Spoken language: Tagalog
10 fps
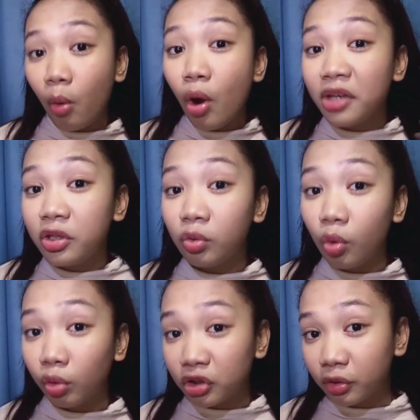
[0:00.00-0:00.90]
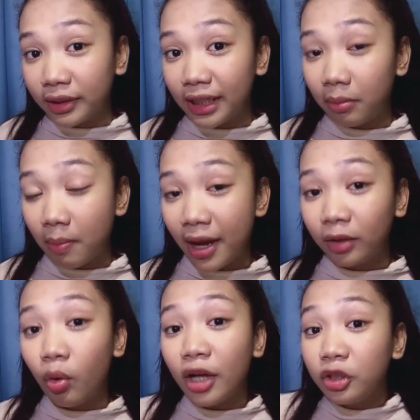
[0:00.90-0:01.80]
ano yung gugustuhin nilang babae,
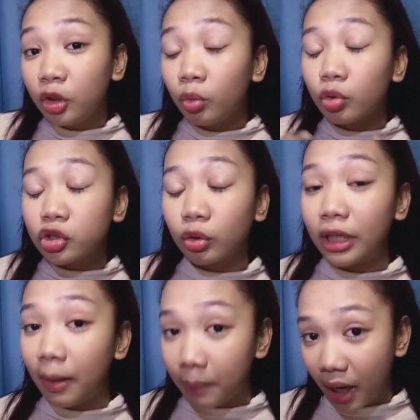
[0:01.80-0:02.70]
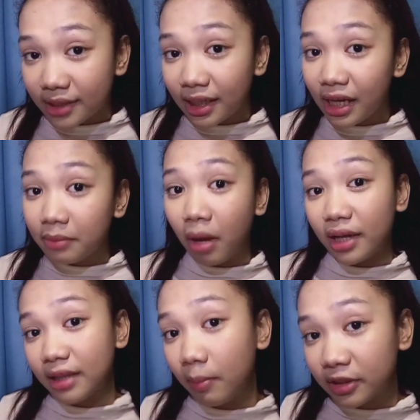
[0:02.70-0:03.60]
kung ano yung gusto nilang pakasalan,
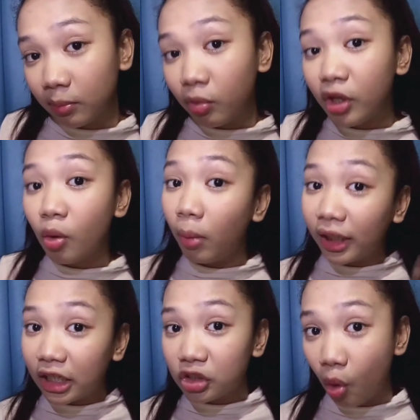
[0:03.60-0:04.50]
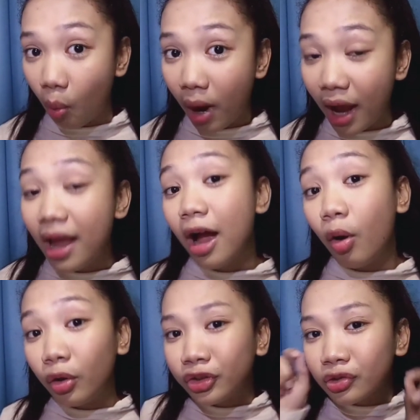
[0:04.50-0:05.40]
makasama sa buhay, o maging jowa.
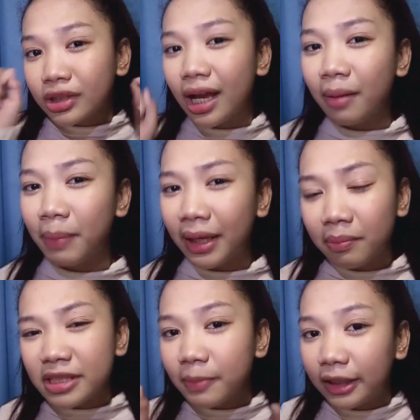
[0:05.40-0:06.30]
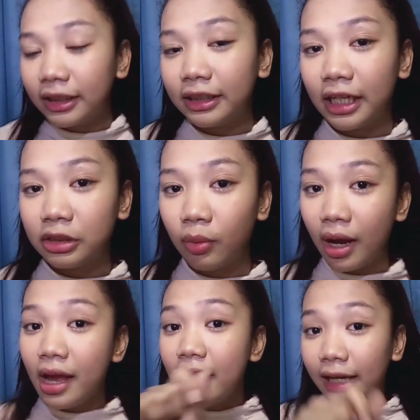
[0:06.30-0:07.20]
O yung sa, para mas maintindihan nyo ah,
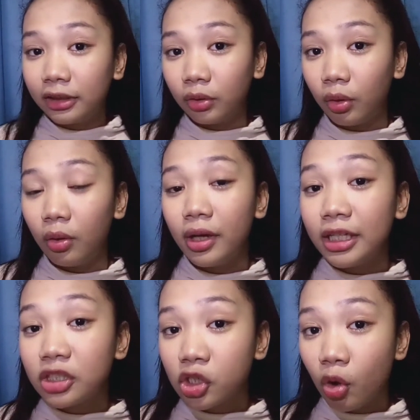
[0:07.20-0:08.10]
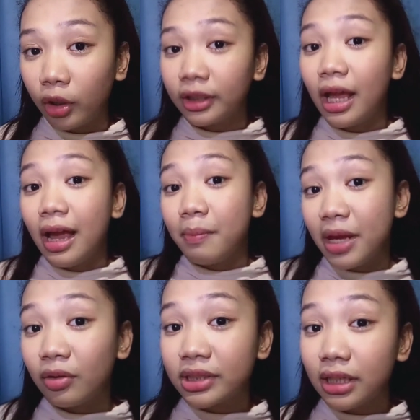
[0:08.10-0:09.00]
eto, in short,
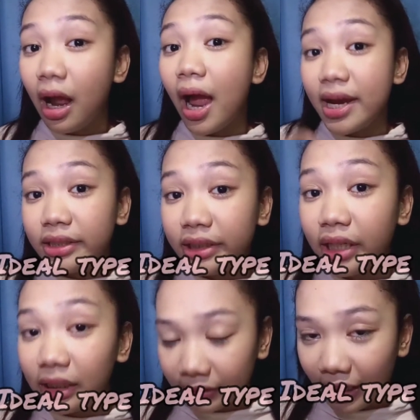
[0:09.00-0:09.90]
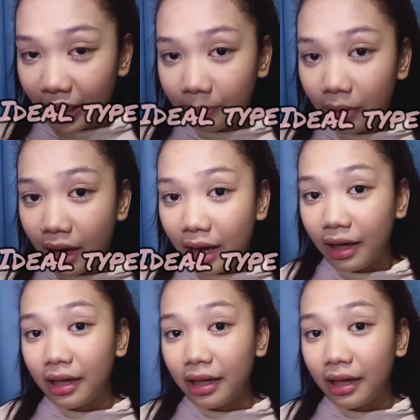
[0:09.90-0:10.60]
meron silang ideal type, ha?